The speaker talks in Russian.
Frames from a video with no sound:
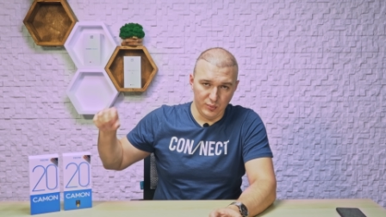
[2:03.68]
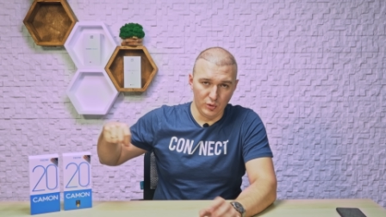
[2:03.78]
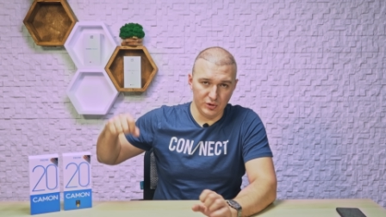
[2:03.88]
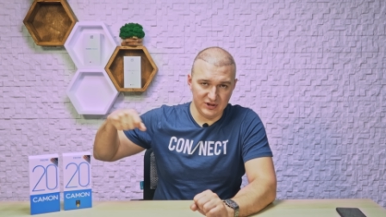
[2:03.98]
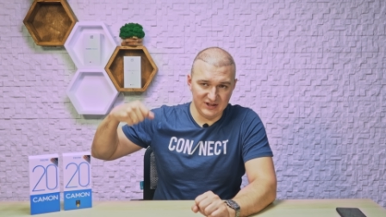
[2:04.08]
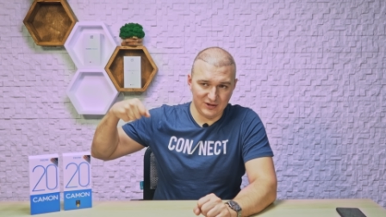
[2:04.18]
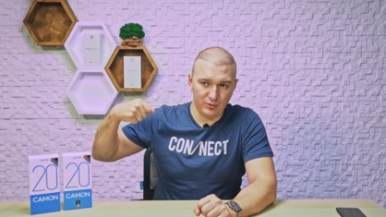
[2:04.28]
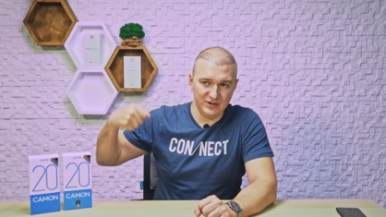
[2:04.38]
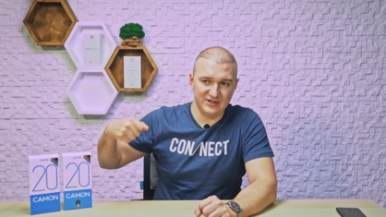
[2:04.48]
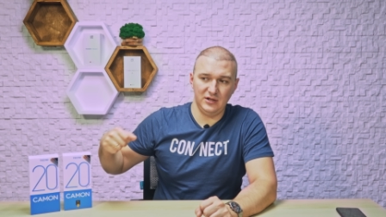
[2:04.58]
Плотный
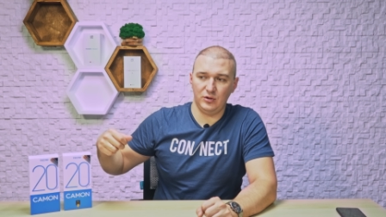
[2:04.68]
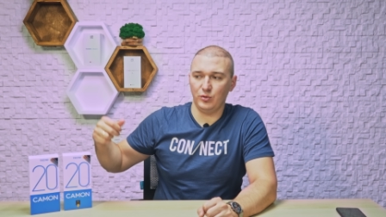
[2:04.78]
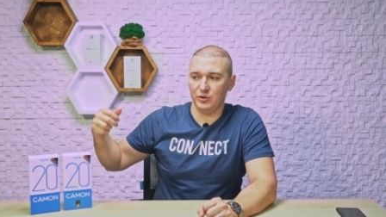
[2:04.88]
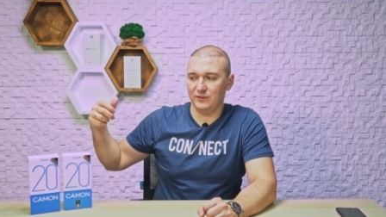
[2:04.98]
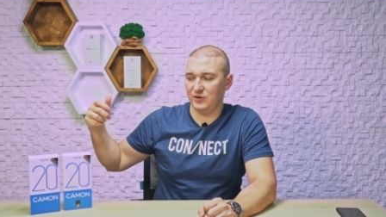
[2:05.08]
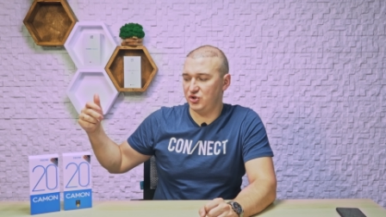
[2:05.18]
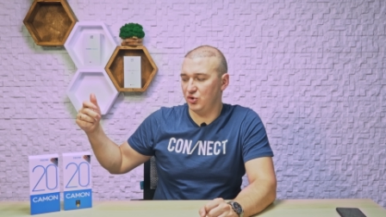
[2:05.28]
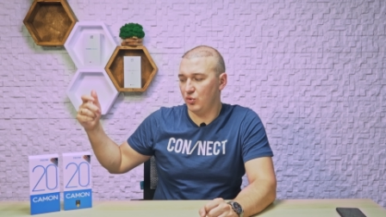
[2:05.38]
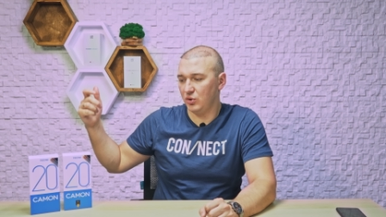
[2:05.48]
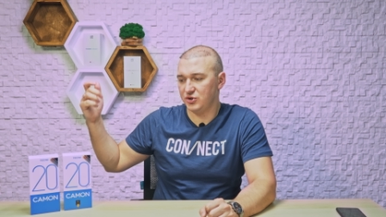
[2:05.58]
такой силиконовый
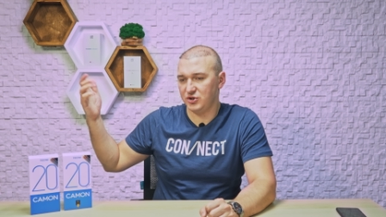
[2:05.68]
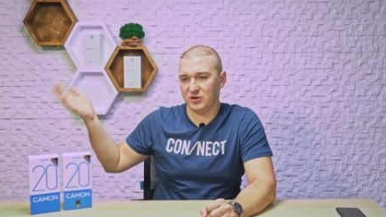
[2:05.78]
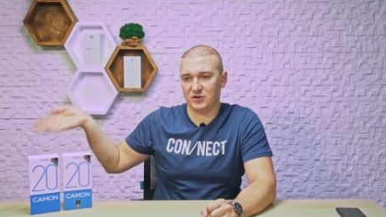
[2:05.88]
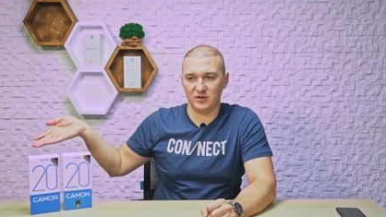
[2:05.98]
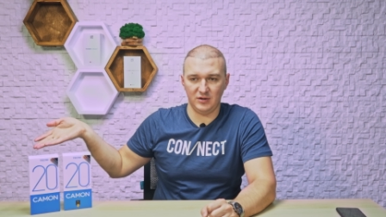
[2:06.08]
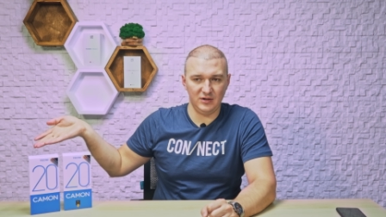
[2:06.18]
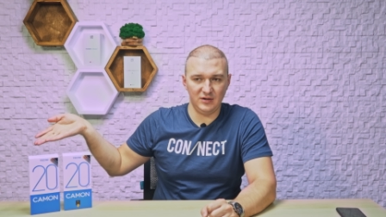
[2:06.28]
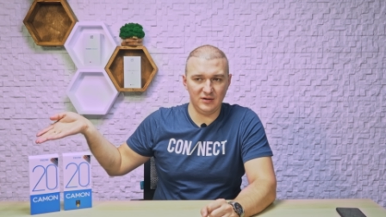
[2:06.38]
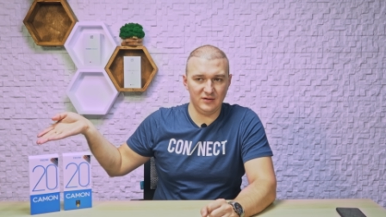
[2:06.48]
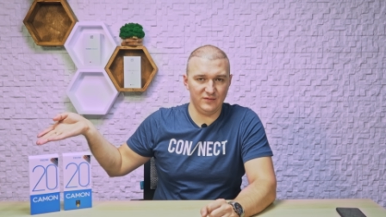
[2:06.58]
чехольчик.
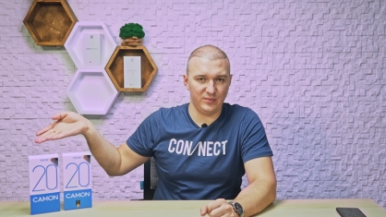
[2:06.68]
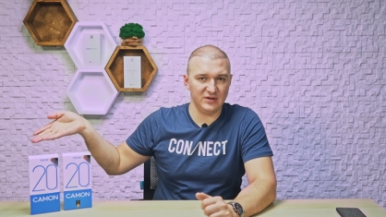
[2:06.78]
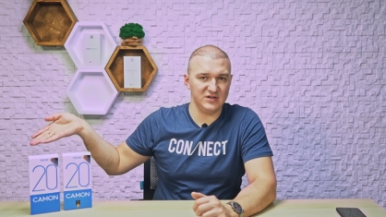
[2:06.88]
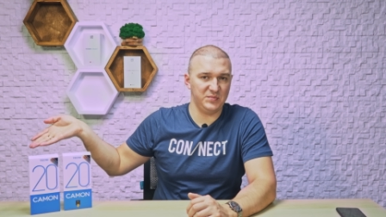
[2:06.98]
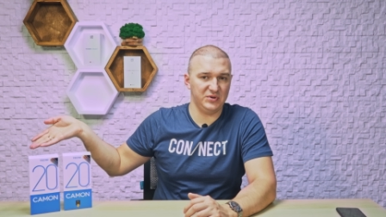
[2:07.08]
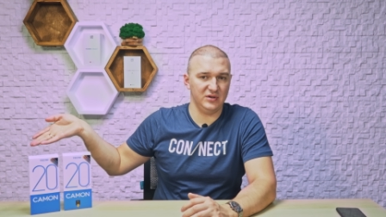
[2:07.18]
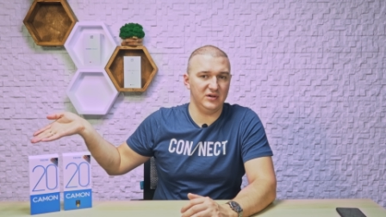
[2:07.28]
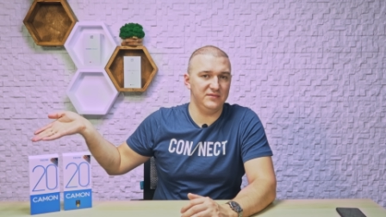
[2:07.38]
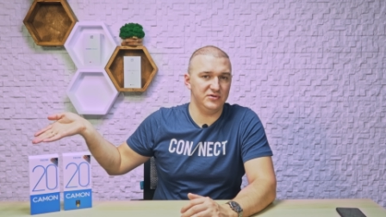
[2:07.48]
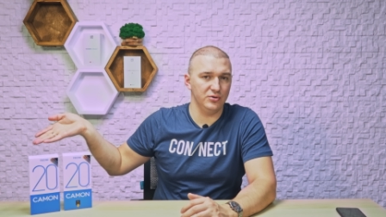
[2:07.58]
И, в принципе-то,
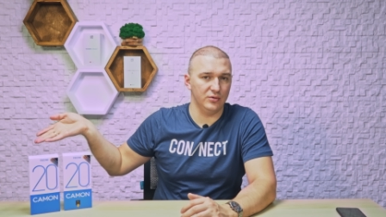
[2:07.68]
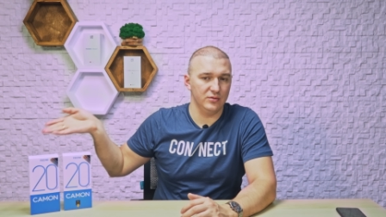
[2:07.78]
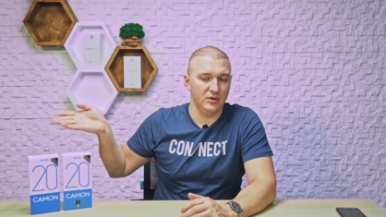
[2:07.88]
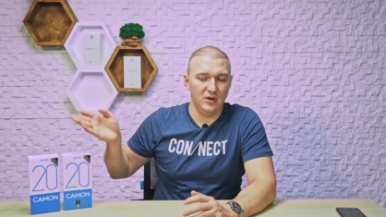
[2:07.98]
и все.